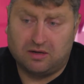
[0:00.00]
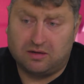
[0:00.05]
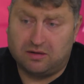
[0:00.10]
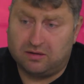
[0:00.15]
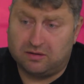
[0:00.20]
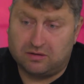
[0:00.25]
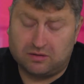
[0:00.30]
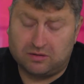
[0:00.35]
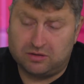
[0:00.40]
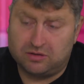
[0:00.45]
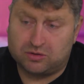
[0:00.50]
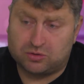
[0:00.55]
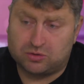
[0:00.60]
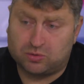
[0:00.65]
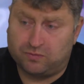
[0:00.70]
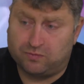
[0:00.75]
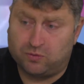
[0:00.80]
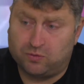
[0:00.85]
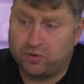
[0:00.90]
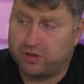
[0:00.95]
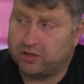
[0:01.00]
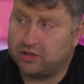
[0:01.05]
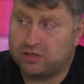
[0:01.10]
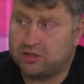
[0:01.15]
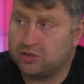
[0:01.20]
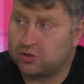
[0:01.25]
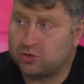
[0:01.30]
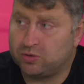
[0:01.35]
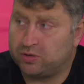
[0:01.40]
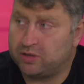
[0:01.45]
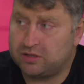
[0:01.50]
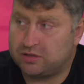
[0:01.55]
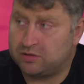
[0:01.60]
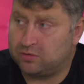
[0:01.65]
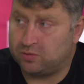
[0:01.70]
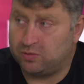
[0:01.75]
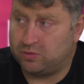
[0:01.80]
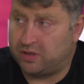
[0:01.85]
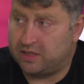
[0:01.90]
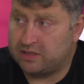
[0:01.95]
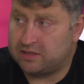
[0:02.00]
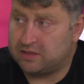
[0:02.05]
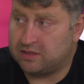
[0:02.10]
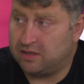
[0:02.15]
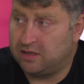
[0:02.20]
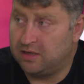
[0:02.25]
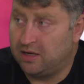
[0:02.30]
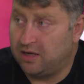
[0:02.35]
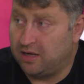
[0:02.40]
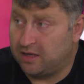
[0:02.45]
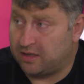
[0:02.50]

э, и что в городе тяжелая ситуация.